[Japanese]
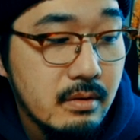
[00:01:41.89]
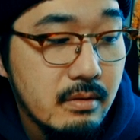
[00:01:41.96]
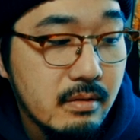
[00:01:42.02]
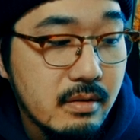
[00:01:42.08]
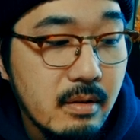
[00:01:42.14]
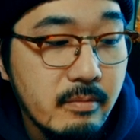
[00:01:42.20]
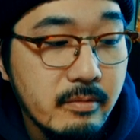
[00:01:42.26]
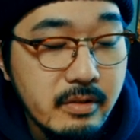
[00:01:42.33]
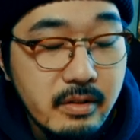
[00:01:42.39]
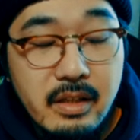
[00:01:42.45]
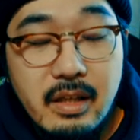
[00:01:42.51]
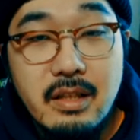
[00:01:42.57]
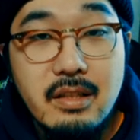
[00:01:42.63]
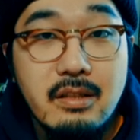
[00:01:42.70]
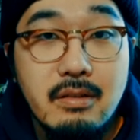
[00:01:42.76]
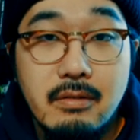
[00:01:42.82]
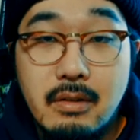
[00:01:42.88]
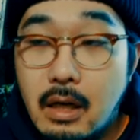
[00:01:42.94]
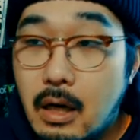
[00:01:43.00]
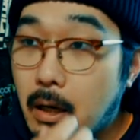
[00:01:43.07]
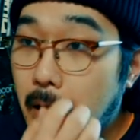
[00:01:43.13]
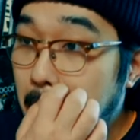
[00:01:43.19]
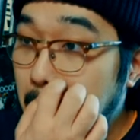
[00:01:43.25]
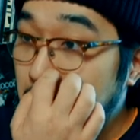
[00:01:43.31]
岡本喜八と
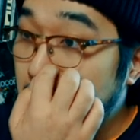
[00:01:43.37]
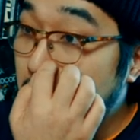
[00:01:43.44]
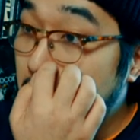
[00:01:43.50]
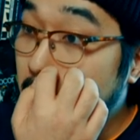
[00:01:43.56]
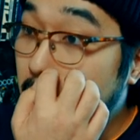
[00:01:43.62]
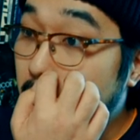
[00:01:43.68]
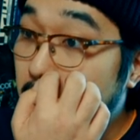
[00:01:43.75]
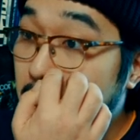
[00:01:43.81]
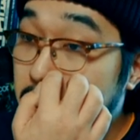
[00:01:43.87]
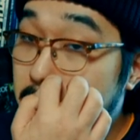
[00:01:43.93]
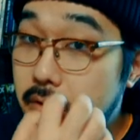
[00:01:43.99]
か、えー、